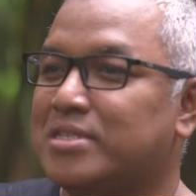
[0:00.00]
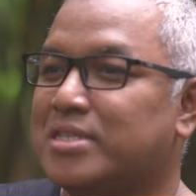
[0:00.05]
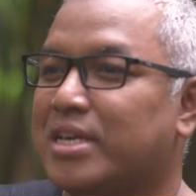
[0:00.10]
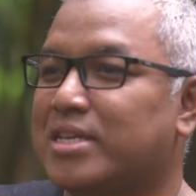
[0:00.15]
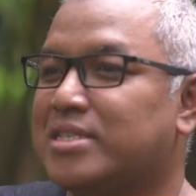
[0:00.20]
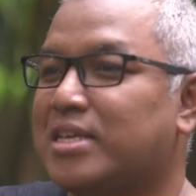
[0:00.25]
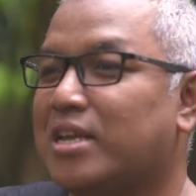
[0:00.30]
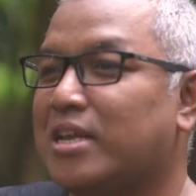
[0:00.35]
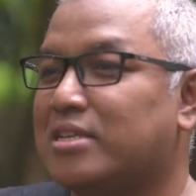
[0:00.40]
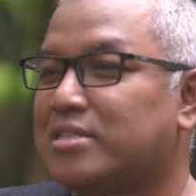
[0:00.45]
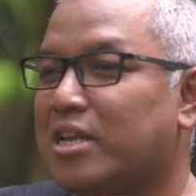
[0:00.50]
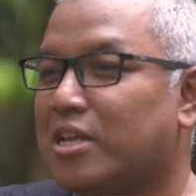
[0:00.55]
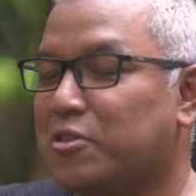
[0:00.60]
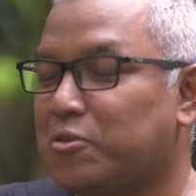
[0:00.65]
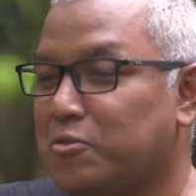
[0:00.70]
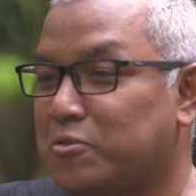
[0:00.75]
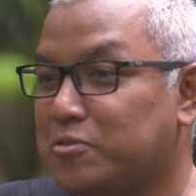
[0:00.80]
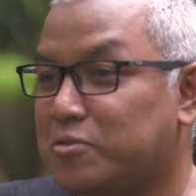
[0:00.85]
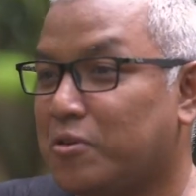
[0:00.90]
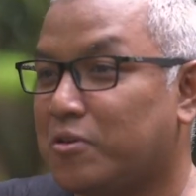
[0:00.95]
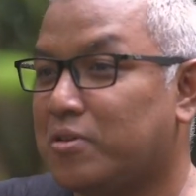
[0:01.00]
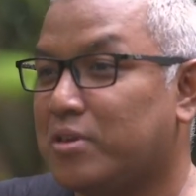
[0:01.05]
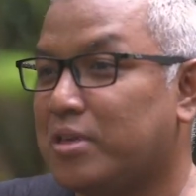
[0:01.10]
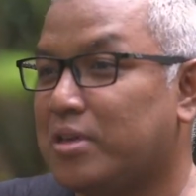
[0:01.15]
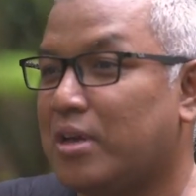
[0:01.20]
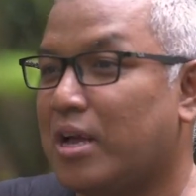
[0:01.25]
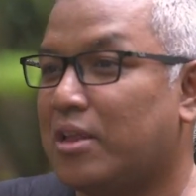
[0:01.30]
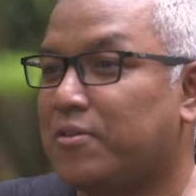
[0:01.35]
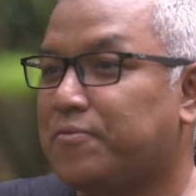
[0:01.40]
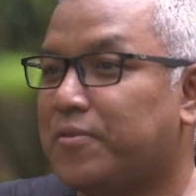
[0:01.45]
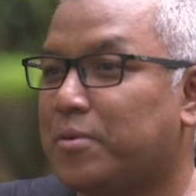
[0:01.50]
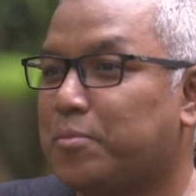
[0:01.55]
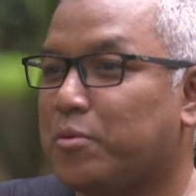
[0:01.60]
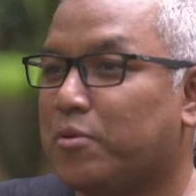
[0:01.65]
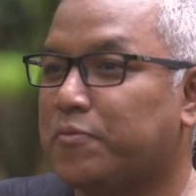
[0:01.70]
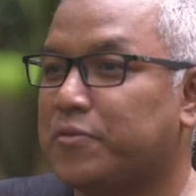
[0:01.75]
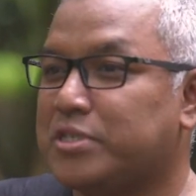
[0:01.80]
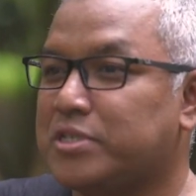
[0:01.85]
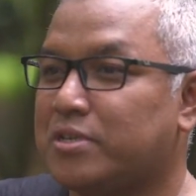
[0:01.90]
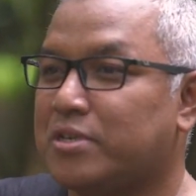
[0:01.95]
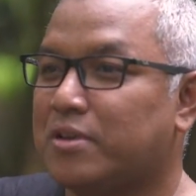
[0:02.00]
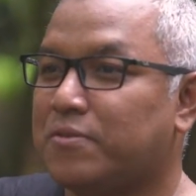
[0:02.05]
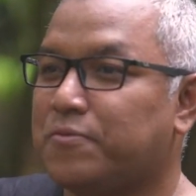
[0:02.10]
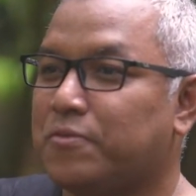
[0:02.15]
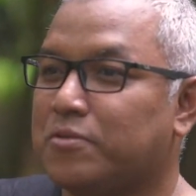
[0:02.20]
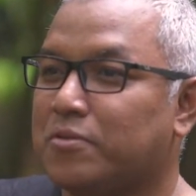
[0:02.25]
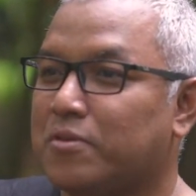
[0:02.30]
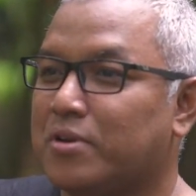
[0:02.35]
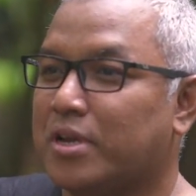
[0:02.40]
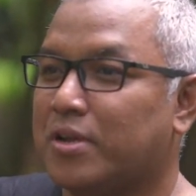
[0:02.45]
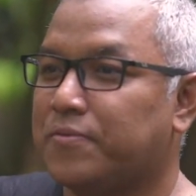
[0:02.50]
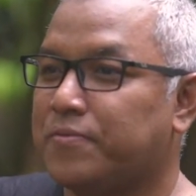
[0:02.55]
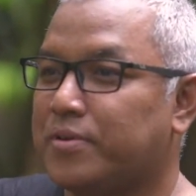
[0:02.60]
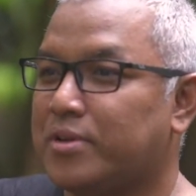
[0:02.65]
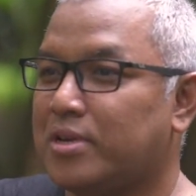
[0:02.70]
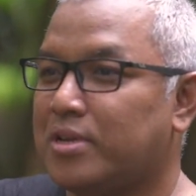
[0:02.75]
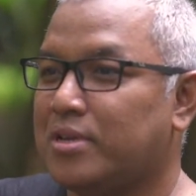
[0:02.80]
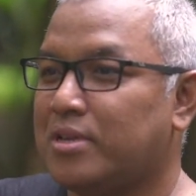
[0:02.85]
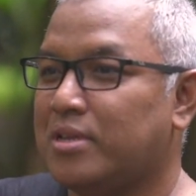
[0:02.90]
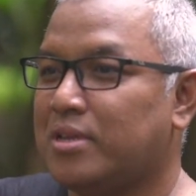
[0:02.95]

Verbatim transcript: Saya salah satu Sony Alpha Professional Photographer